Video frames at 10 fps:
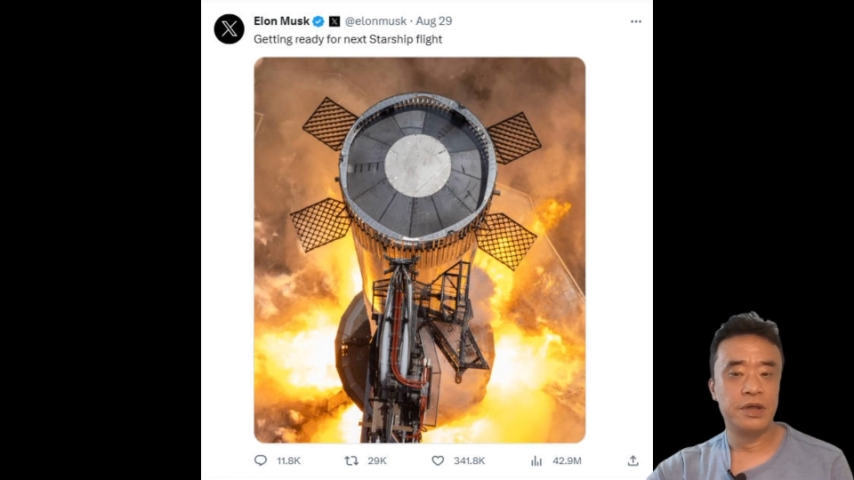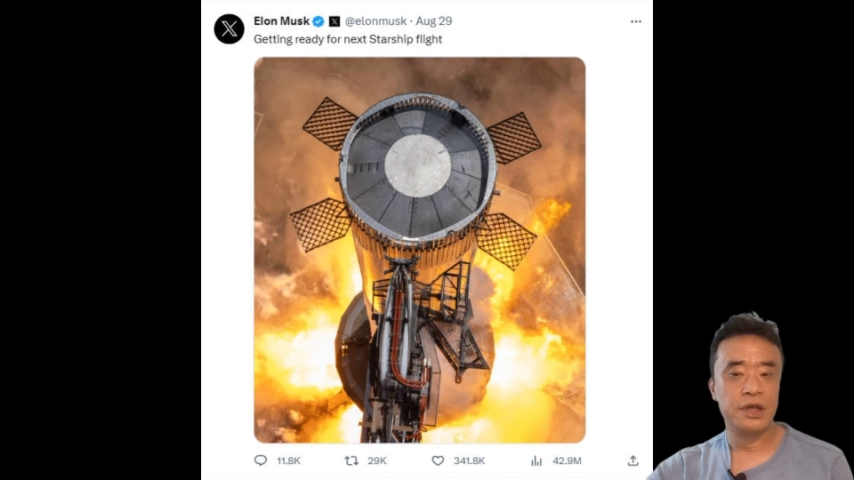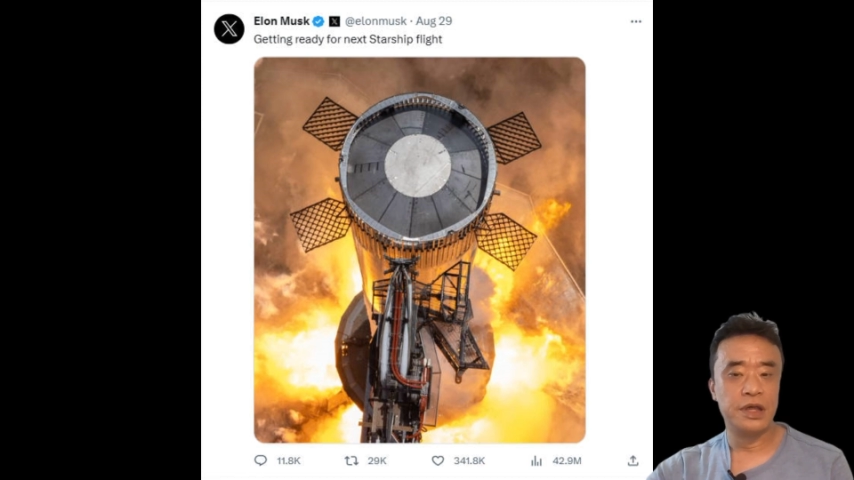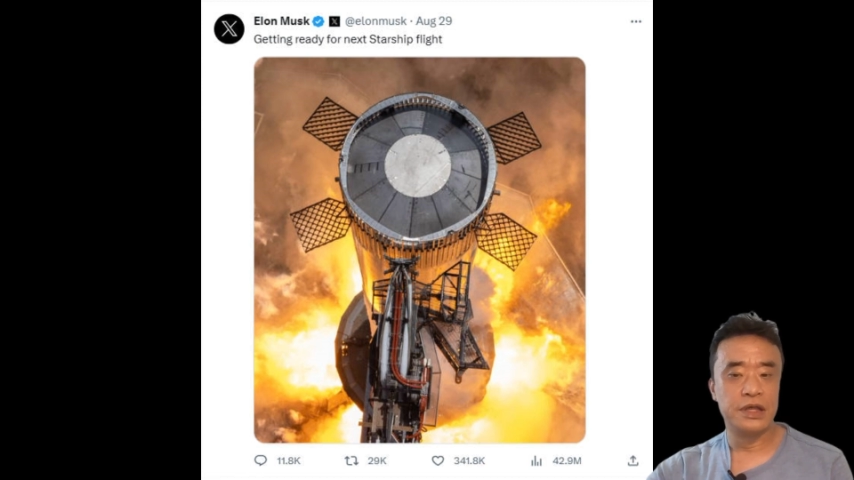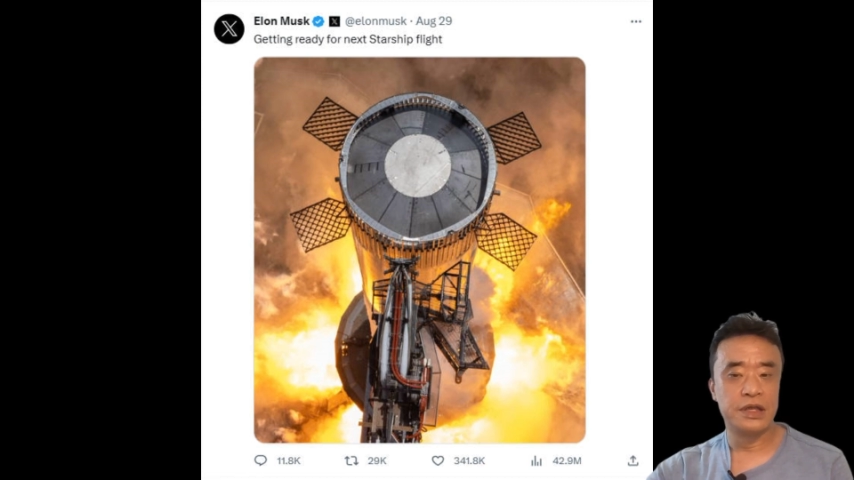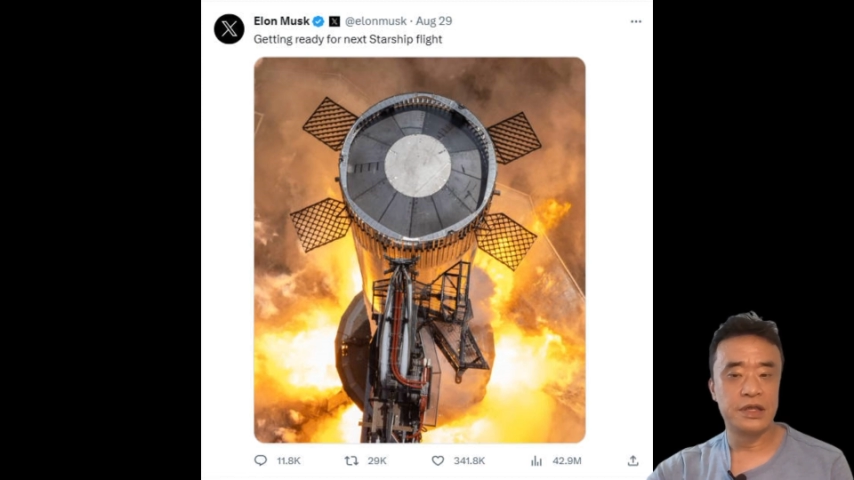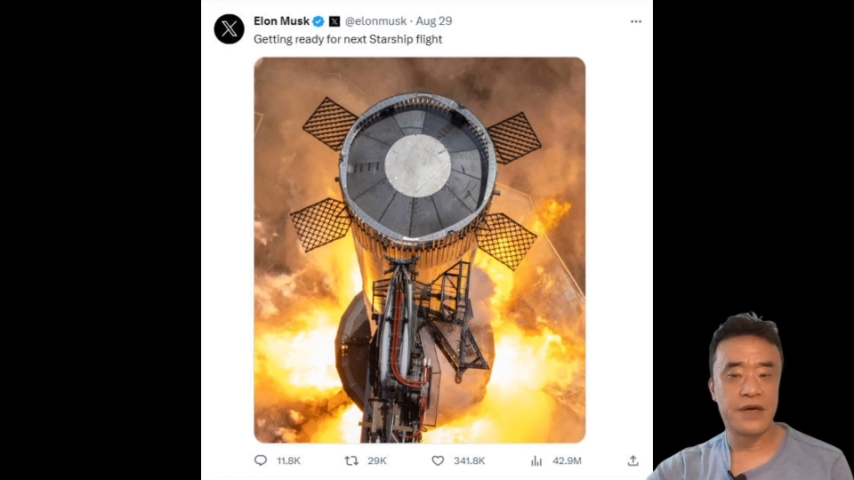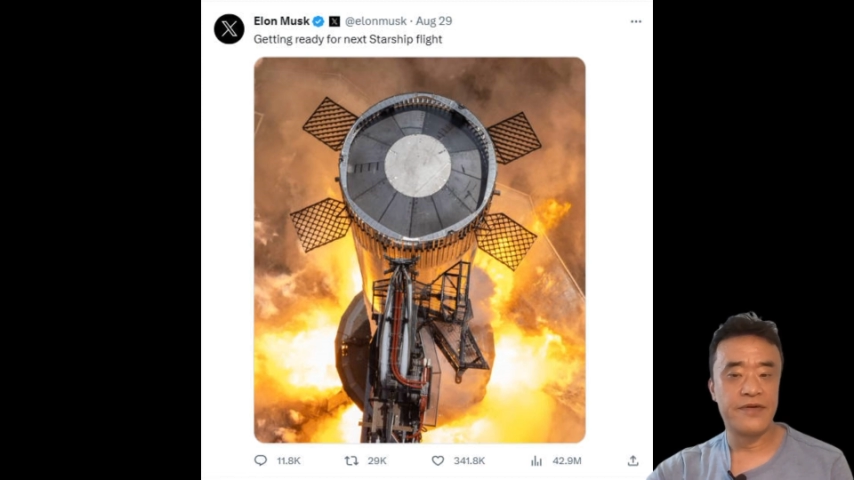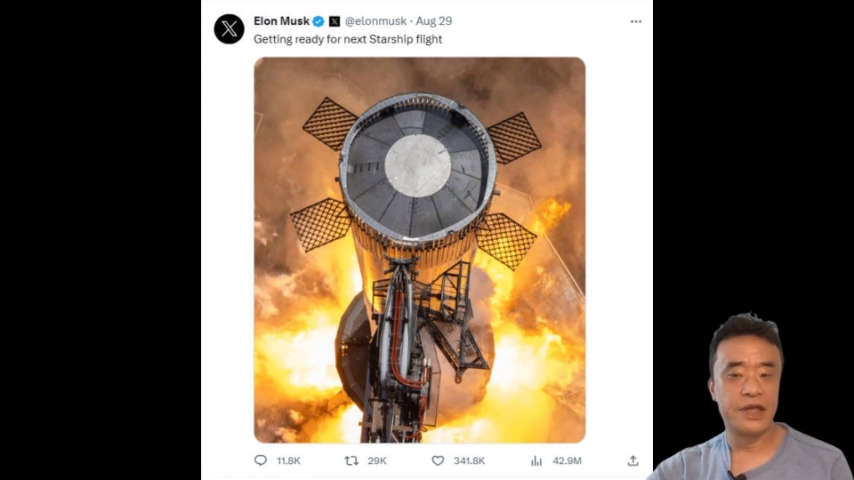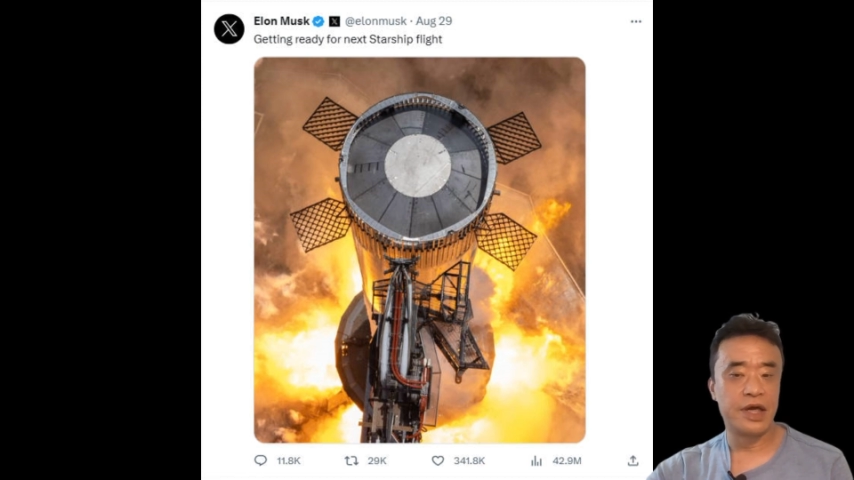已经
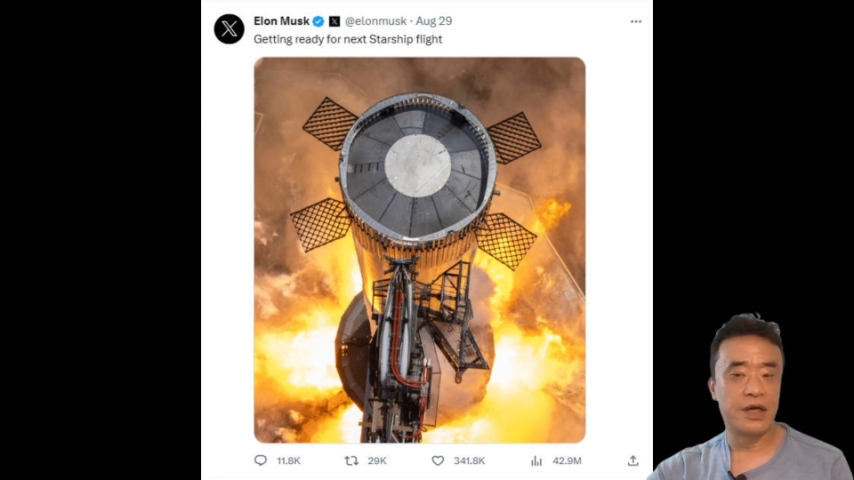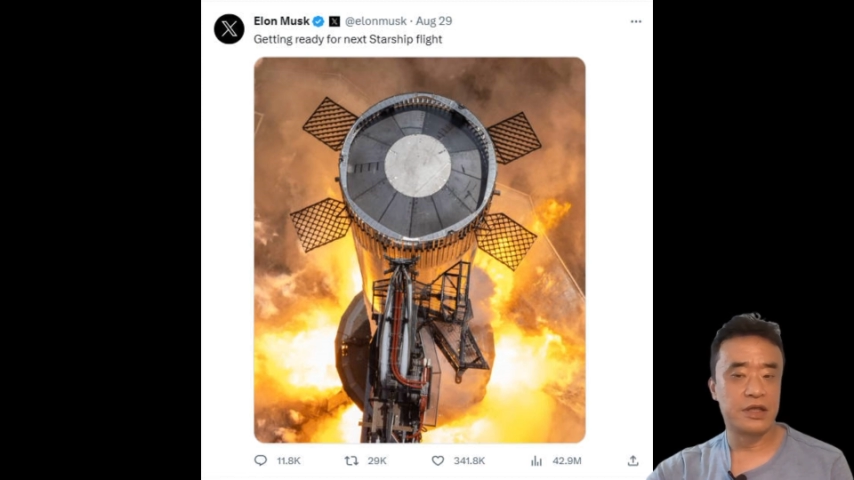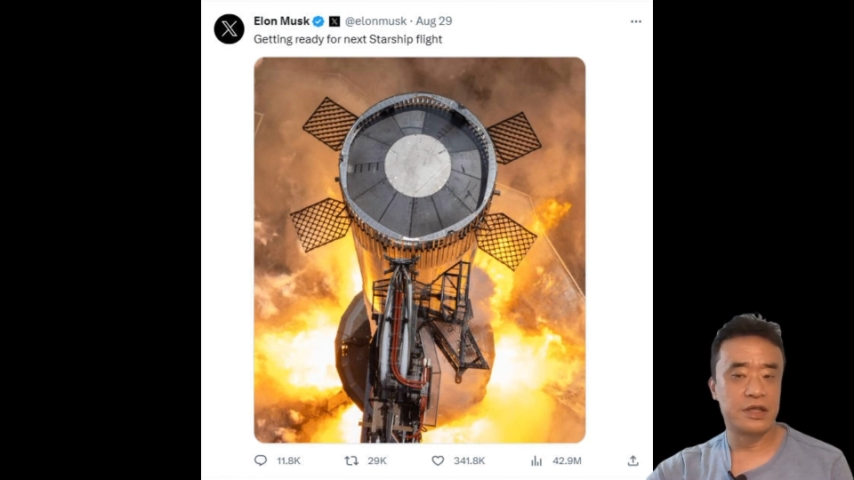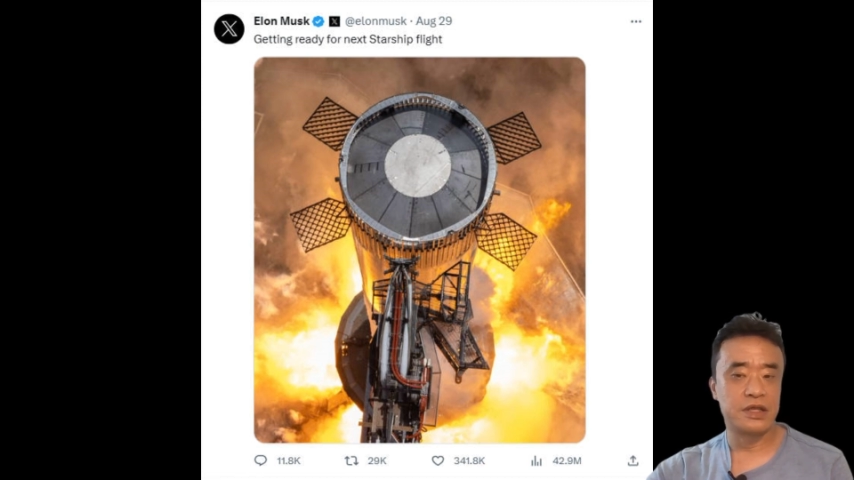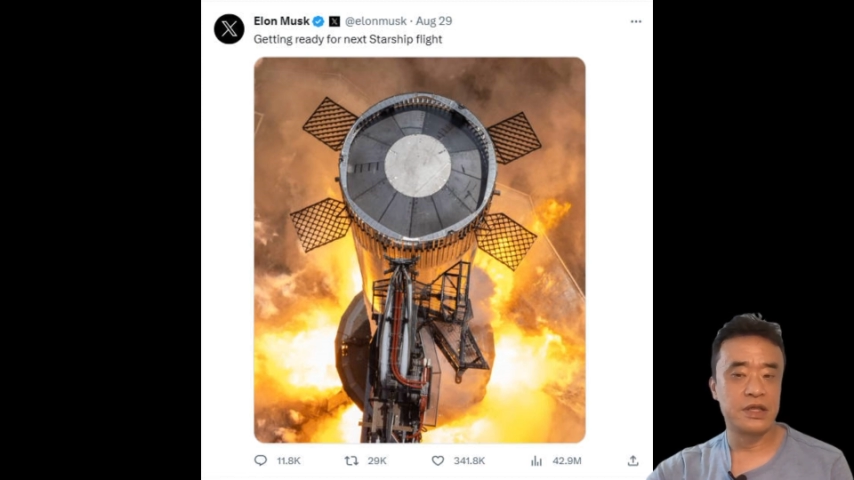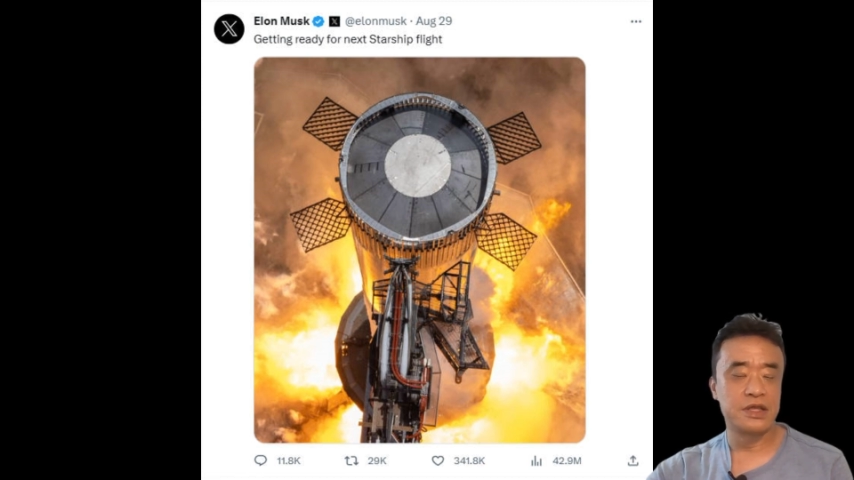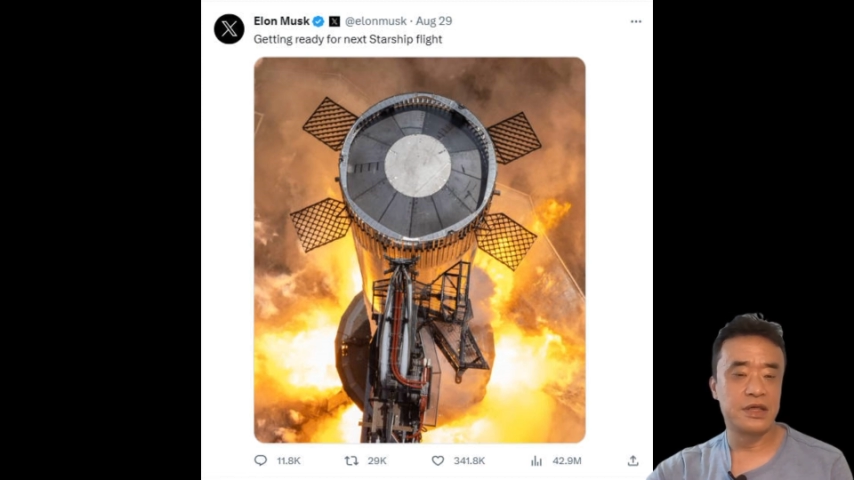在为第二次星